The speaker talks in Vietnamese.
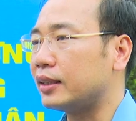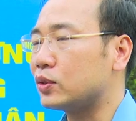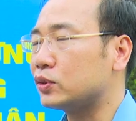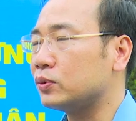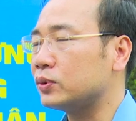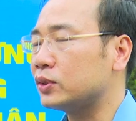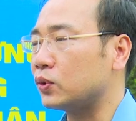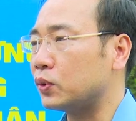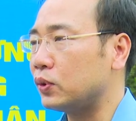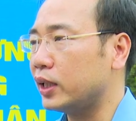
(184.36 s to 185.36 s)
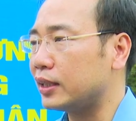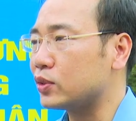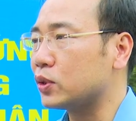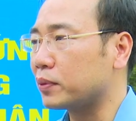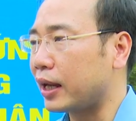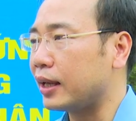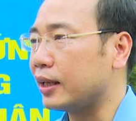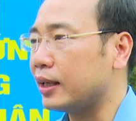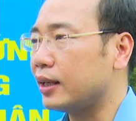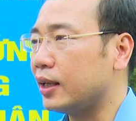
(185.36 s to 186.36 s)
tiêu số người tiêu dùng này
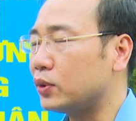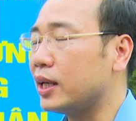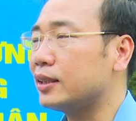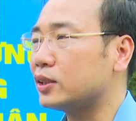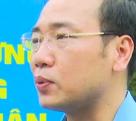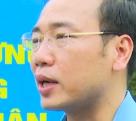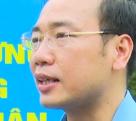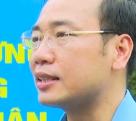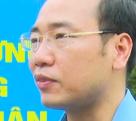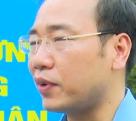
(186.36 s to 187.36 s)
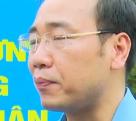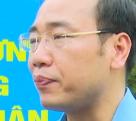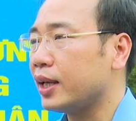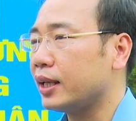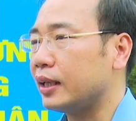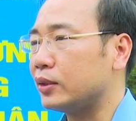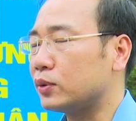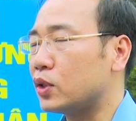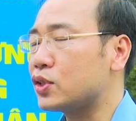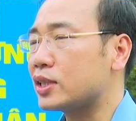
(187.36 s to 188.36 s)
ưu tiên dùng các cái sản phẩm thì
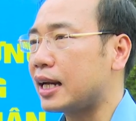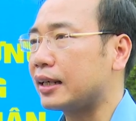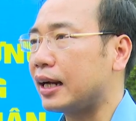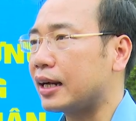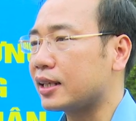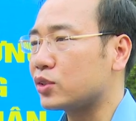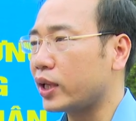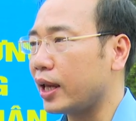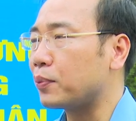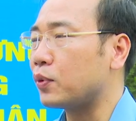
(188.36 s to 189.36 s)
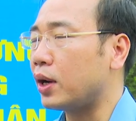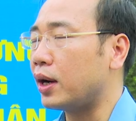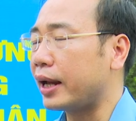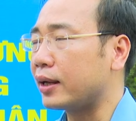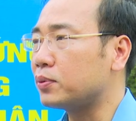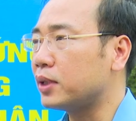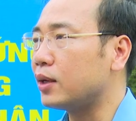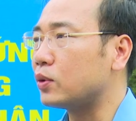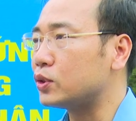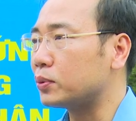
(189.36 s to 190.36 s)
chúng tôi cho rằng là các cái doanh nghiệp của ngành công
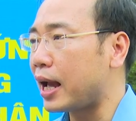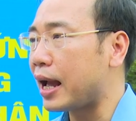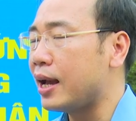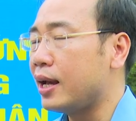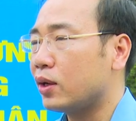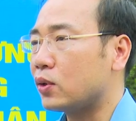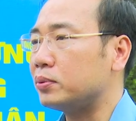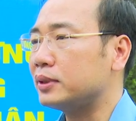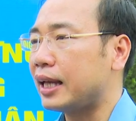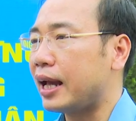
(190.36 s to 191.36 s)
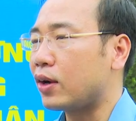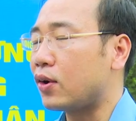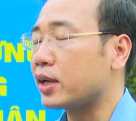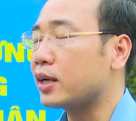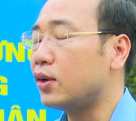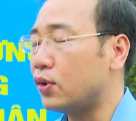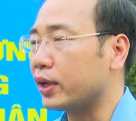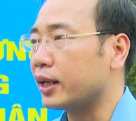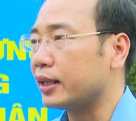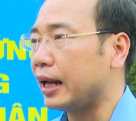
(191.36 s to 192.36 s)
thương của chúng ta cũng sẽ có cái cơ
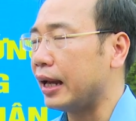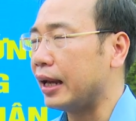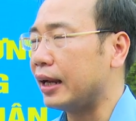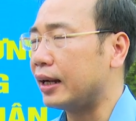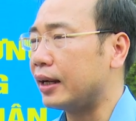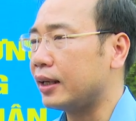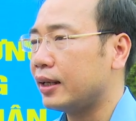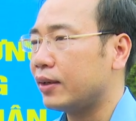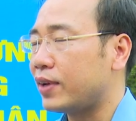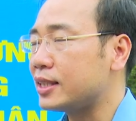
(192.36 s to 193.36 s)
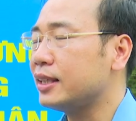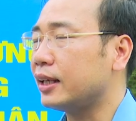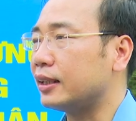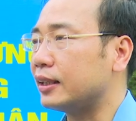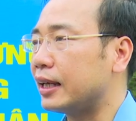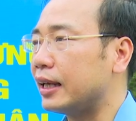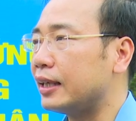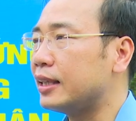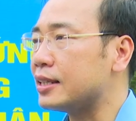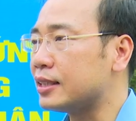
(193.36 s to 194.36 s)
hội để ờ, phát triển
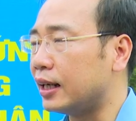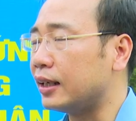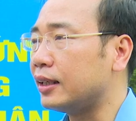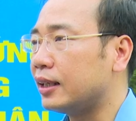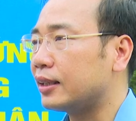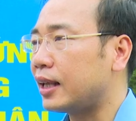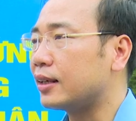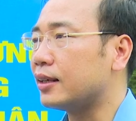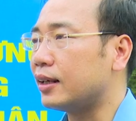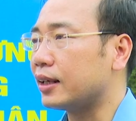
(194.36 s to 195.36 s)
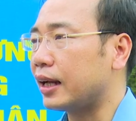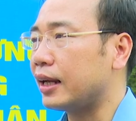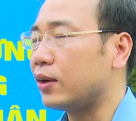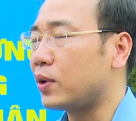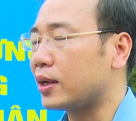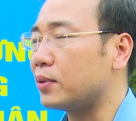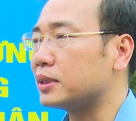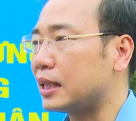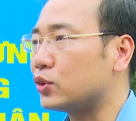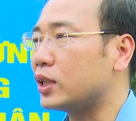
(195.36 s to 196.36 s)
cái thị trường, tăng cường cái hoạt động
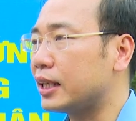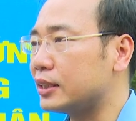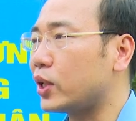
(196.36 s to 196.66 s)
sản xuất kinh